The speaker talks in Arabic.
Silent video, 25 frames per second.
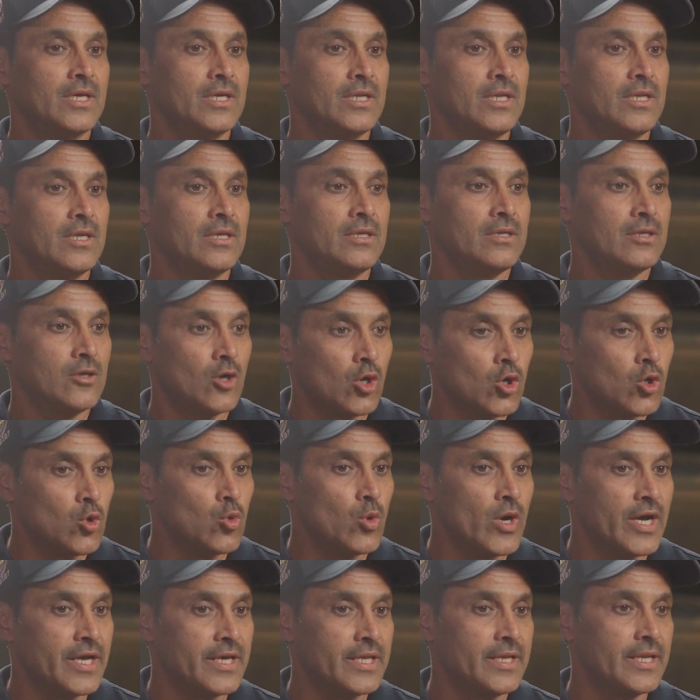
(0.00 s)

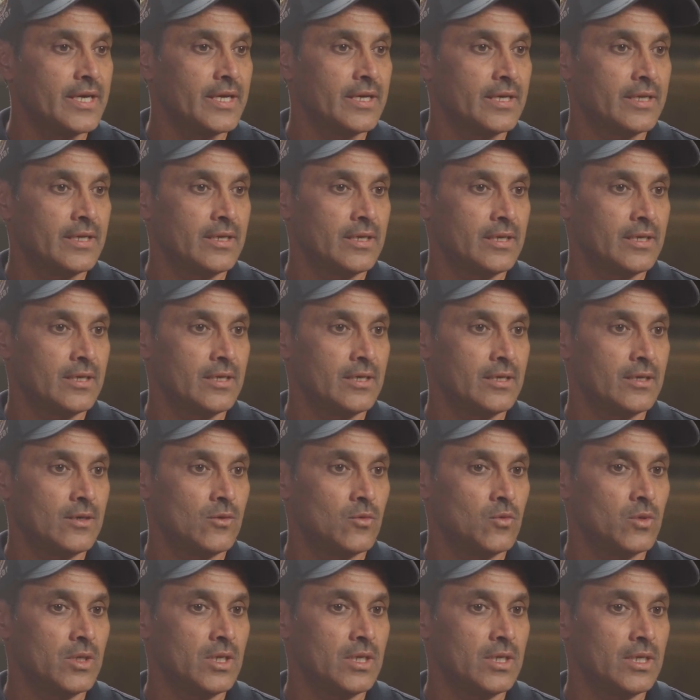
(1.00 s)
الاخوه هنا
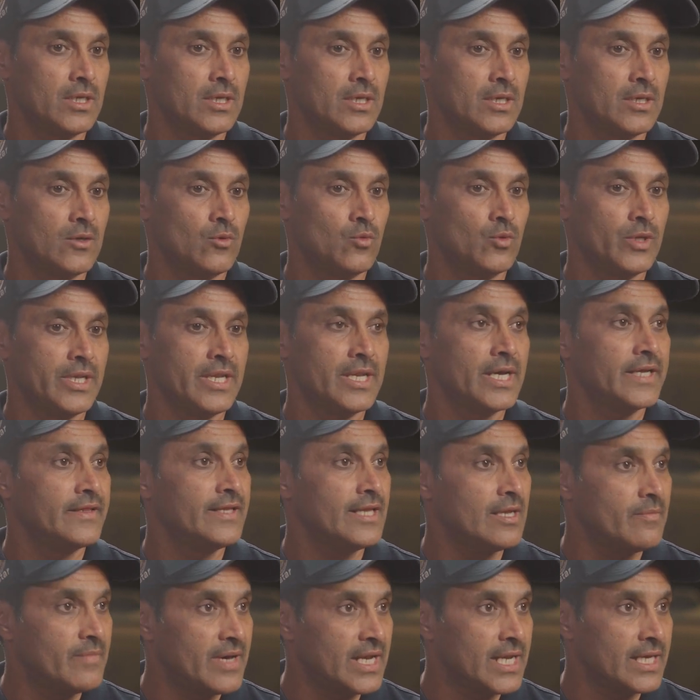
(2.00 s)

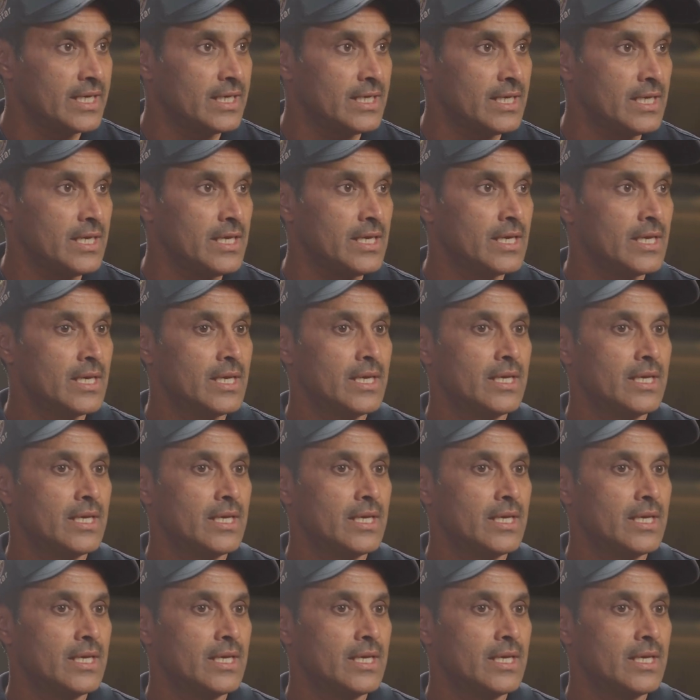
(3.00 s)
والنادي الملكي